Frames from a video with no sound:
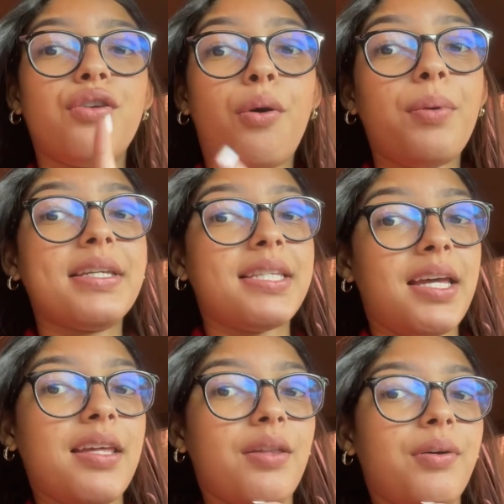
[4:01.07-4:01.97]
no hubiese
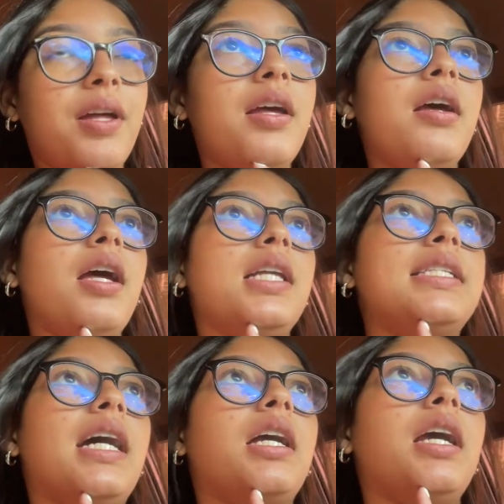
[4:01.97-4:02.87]
ido
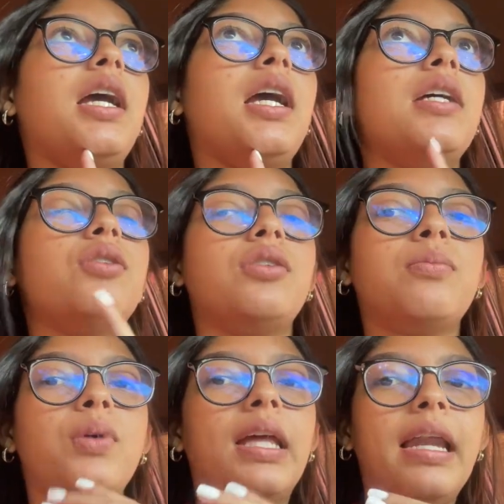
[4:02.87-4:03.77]
ya que eso es
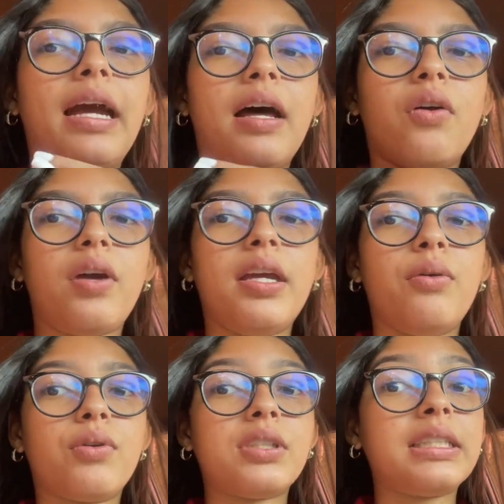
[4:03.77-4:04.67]
muy delicado y
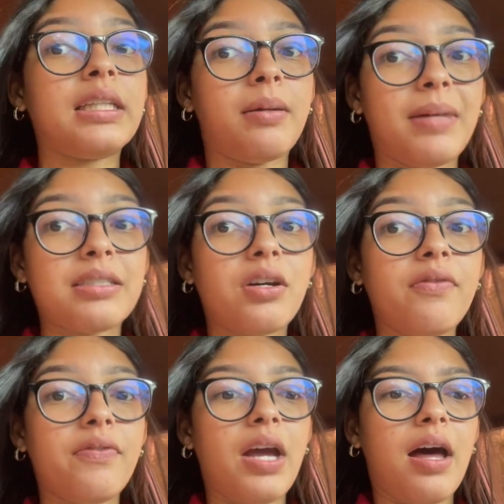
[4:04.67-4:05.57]
uno se siente más
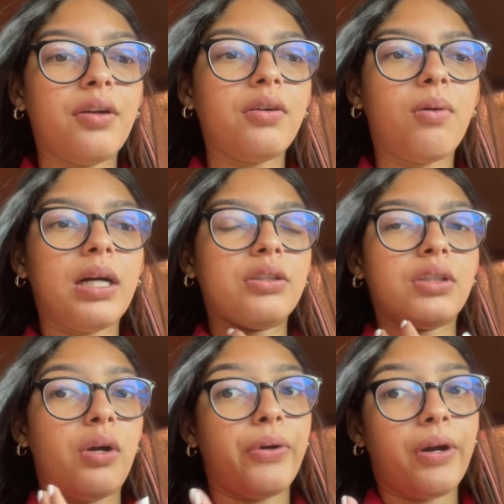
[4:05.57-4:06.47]
confiado cuando
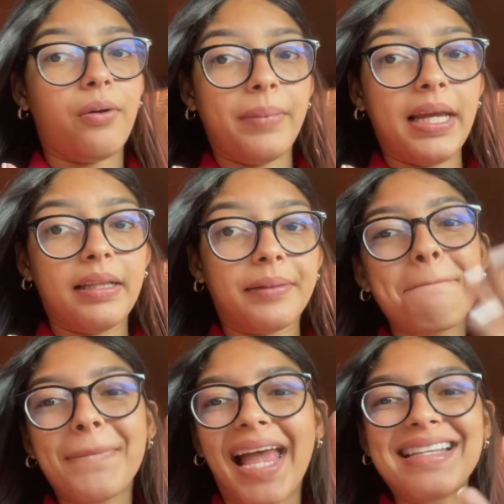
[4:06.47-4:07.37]
te lo recomiendan.
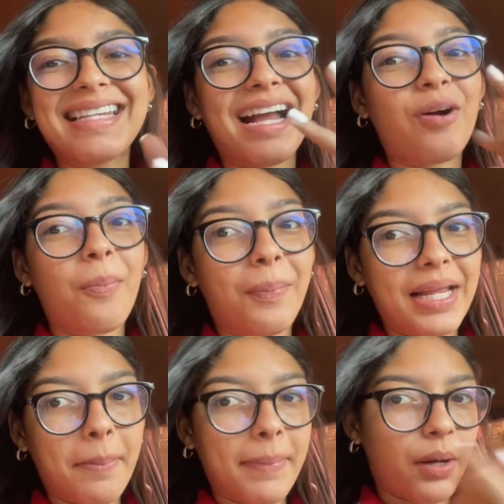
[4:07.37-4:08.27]
Así que
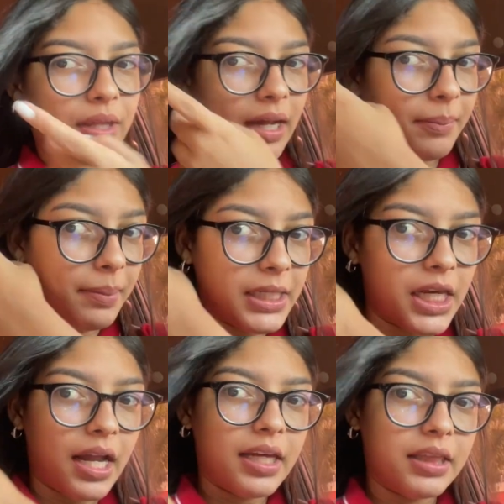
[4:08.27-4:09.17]
acompáñenme a cuidarme mi
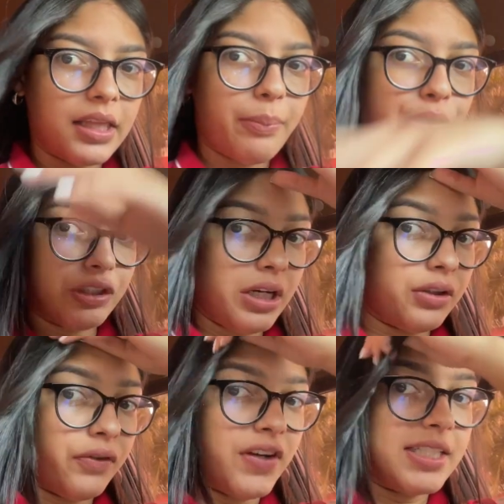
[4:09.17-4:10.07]
carita. Por
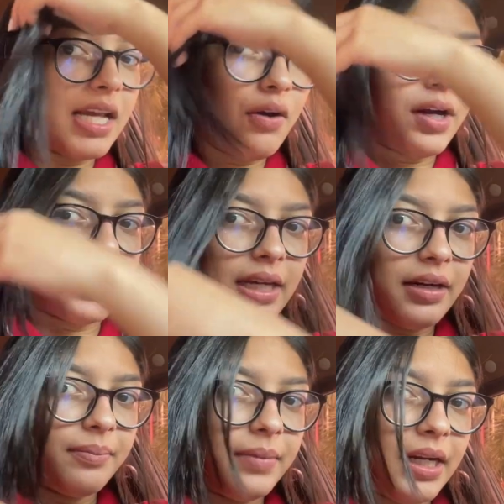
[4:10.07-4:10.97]
cierto, fui al salón ayer,
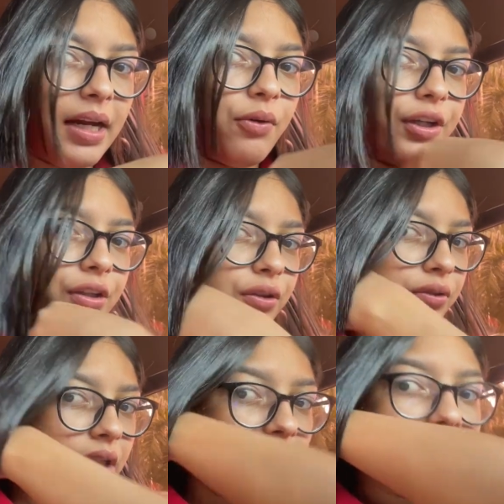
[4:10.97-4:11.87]
miren qué bonito.
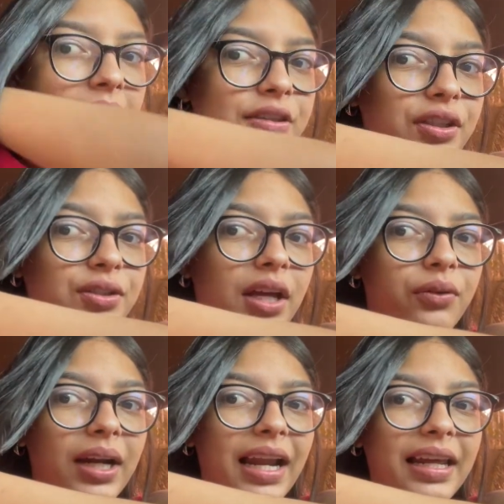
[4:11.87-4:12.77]
Estoy
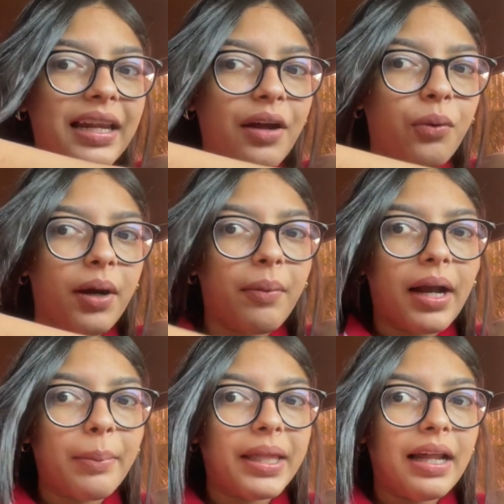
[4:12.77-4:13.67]
usando una línea nueva
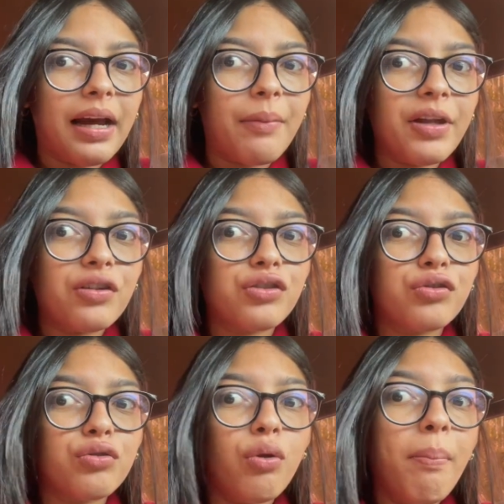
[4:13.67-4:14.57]
que me deja el cabello
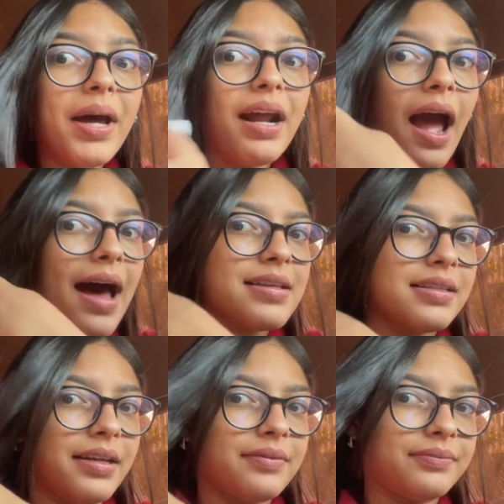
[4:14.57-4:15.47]
súper
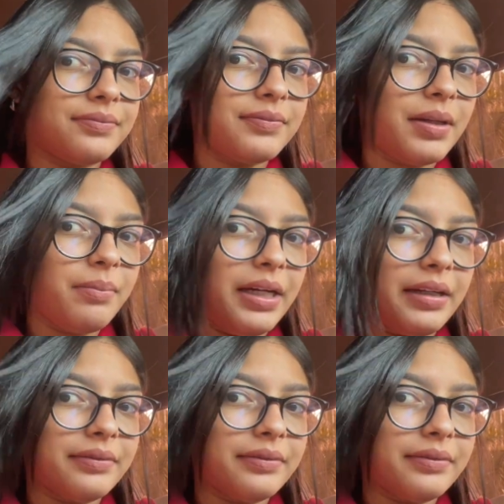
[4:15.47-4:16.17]
así. Miren,